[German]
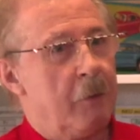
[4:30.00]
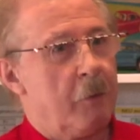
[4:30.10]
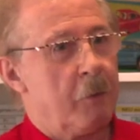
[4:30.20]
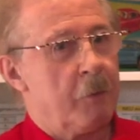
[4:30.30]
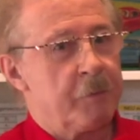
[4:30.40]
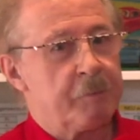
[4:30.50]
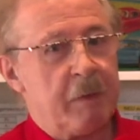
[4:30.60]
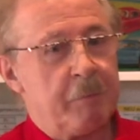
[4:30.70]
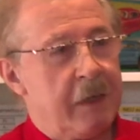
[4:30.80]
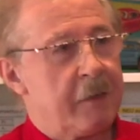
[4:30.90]
Und
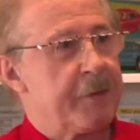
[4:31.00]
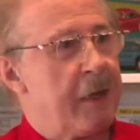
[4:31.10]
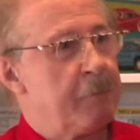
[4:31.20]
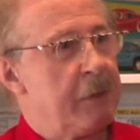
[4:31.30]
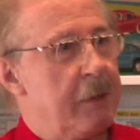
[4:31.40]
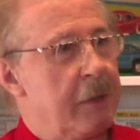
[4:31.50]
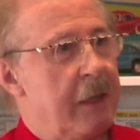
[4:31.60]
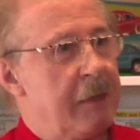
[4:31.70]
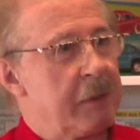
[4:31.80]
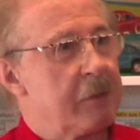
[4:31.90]
mit mir zusammen
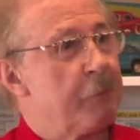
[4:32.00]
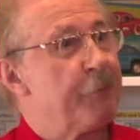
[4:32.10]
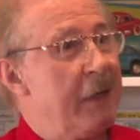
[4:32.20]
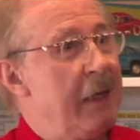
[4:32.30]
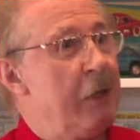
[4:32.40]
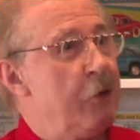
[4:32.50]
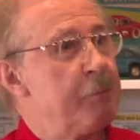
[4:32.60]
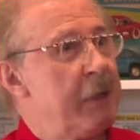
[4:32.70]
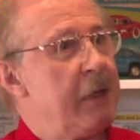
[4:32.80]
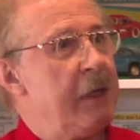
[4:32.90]
können wir hier viele
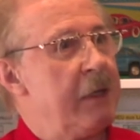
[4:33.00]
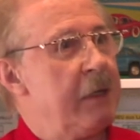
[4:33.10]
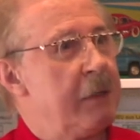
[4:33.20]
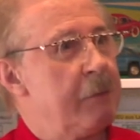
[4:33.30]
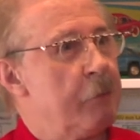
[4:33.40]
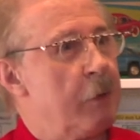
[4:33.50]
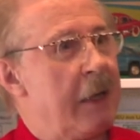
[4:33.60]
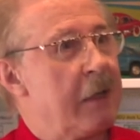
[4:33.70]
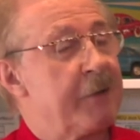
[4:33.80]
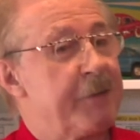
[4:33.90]
Leute bedienen, die
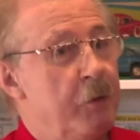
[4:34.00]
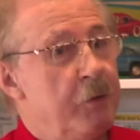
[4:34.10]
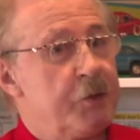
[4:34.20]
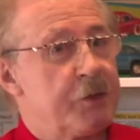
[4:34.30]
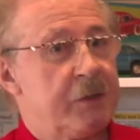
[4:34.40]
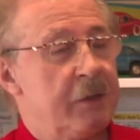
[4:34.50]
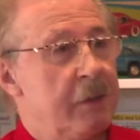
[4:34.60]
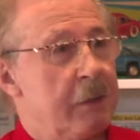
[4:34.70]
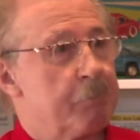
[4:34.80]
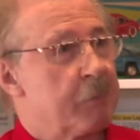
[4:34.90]
eigentlich sonst
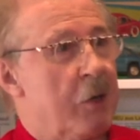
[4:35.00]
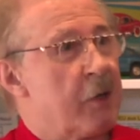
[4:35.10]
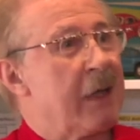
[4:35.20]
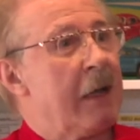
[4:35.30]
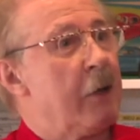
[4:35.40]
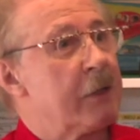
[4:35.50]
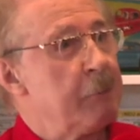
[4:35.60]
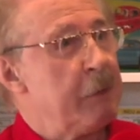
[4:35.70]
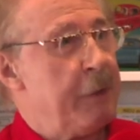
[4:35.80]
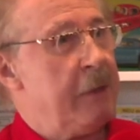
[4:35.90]
gar keinen
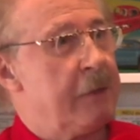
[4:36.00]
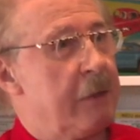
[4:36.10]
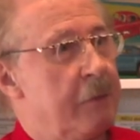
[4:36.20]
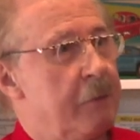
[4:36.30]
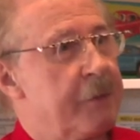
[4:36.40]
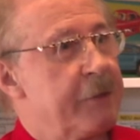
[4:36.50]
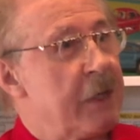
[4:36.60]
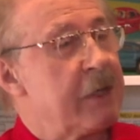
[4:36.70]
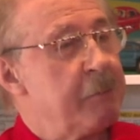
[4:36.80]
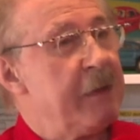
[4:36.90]
Laden mehr finden. Und
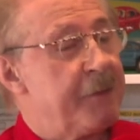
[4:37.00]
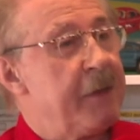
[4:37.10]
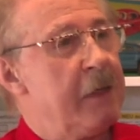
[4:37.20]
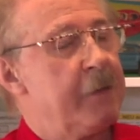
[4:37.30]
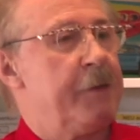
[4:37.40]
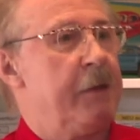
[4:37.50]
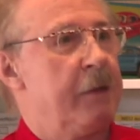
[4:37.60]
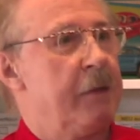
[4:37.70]
das war eigentlich mein Ziel.